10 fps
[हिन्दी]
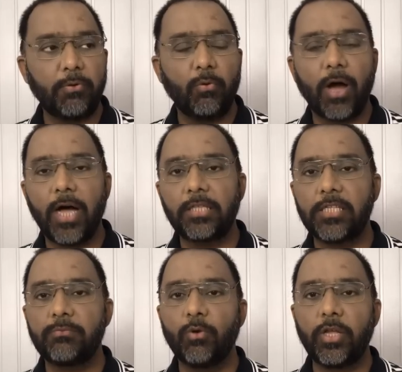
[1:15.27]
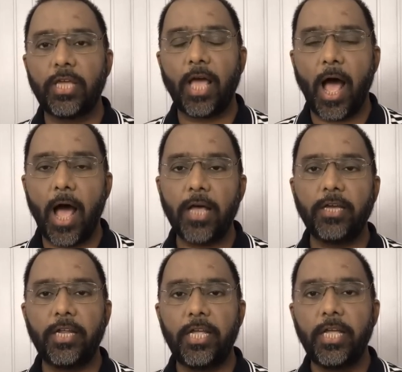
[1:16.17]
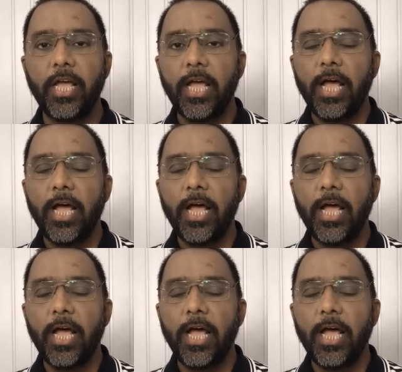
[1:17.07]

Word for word: फवाद इस मुल्क के आखिरी